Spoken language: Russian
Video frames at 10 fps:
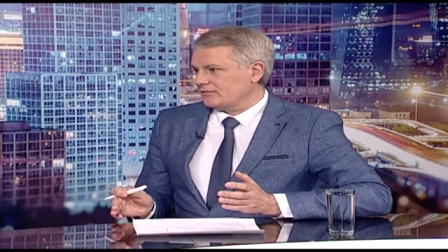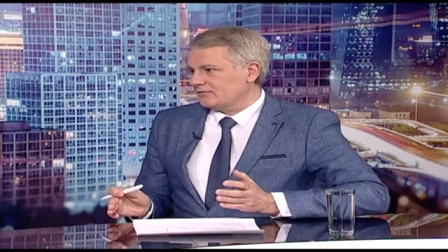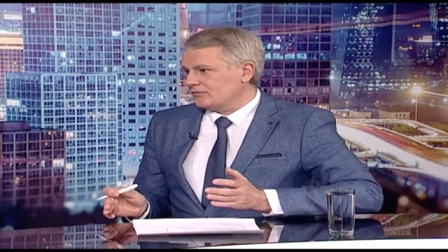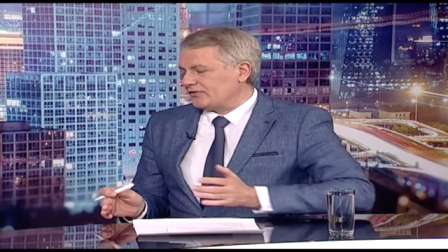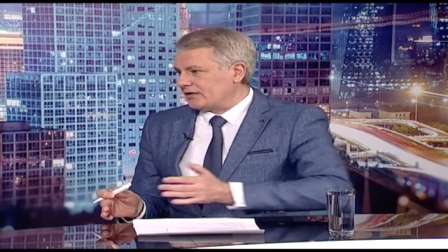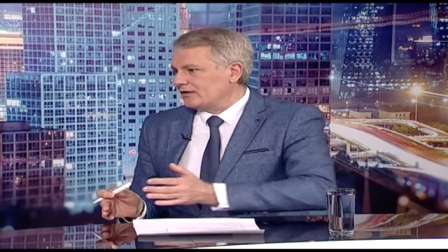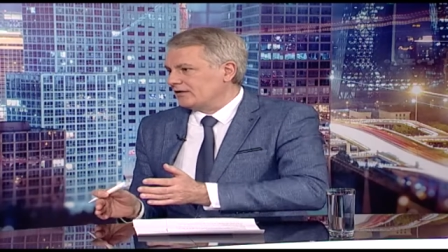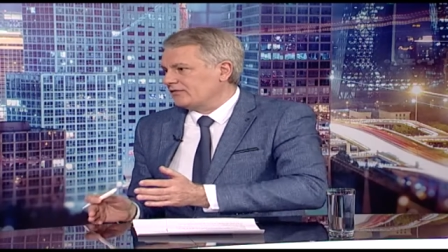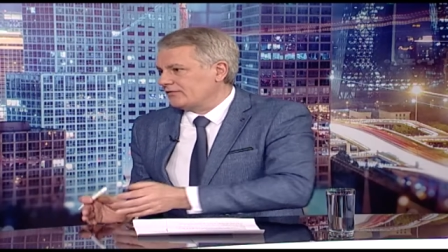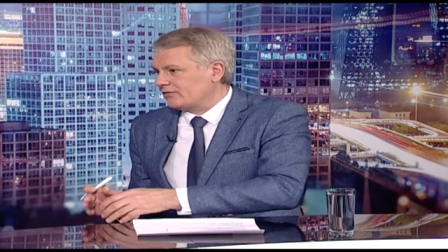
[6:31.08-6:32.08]

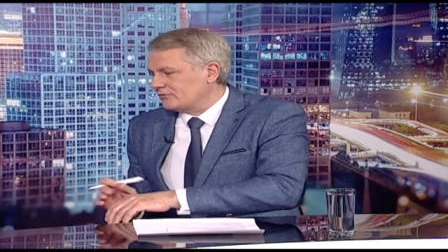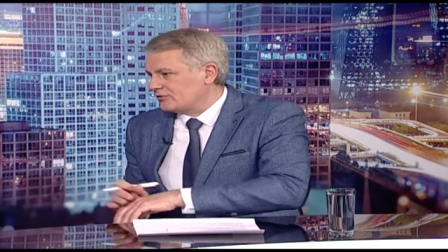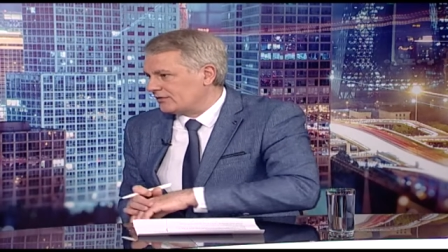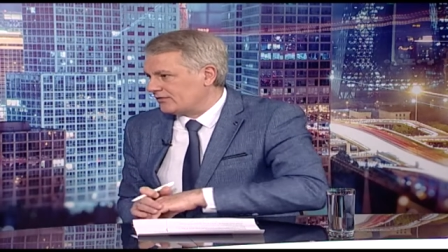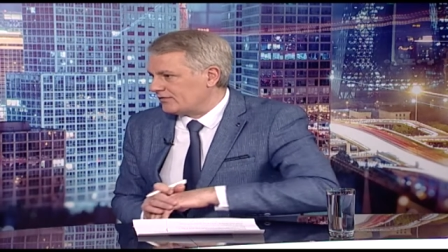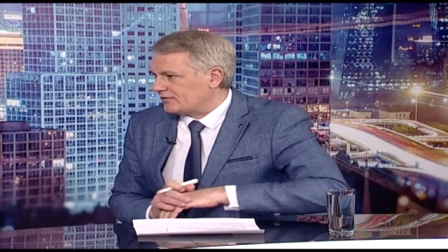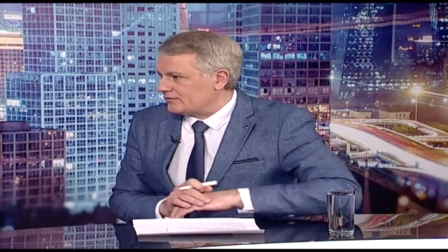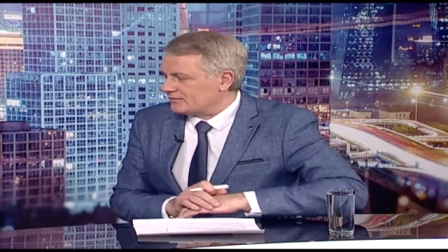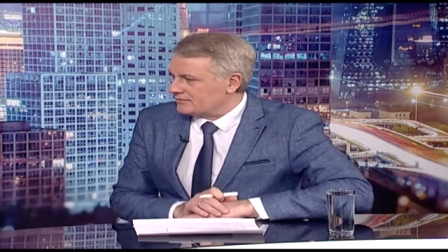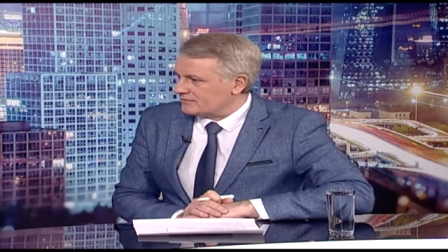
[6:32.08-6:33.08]
устранятся в случае
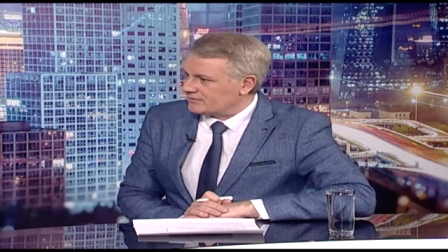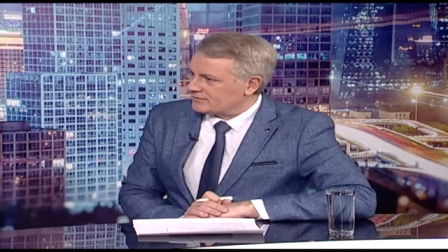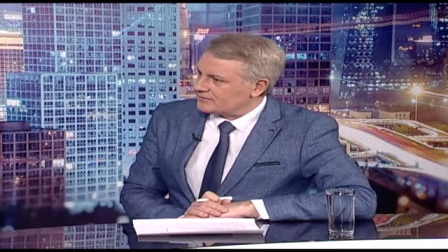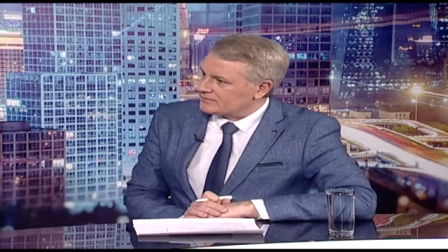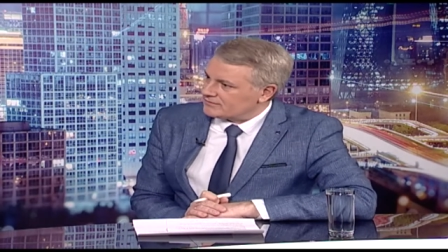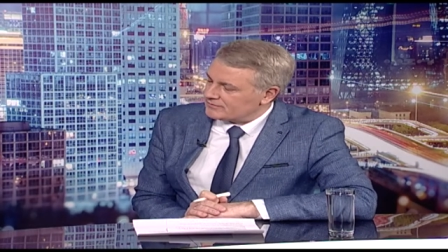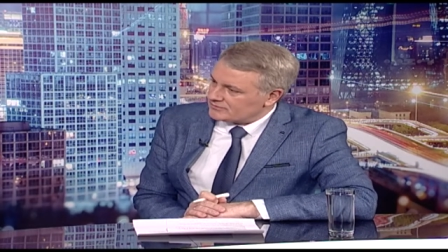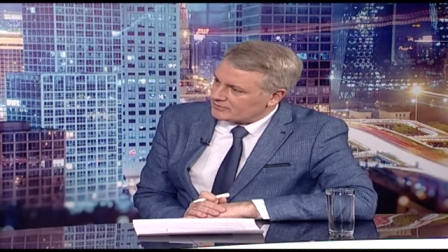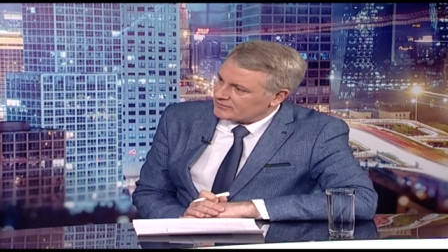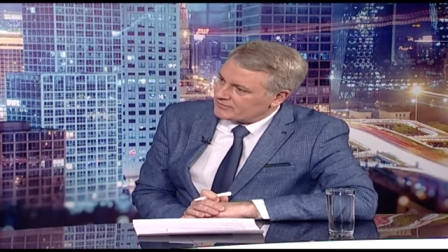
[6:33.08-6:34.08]
раздела э,
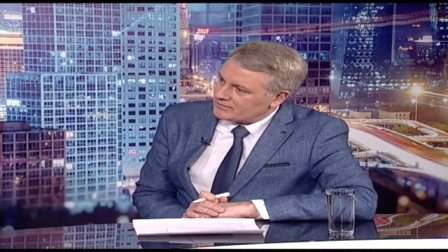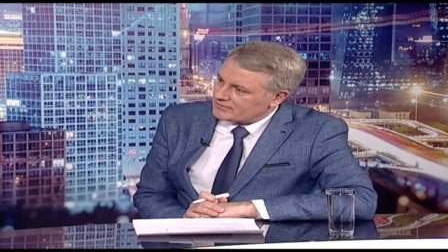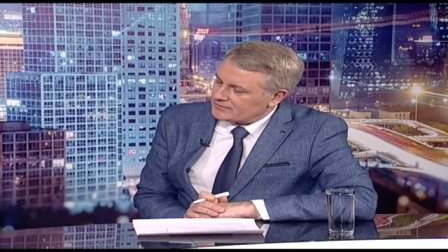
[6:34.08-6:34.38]
других стран?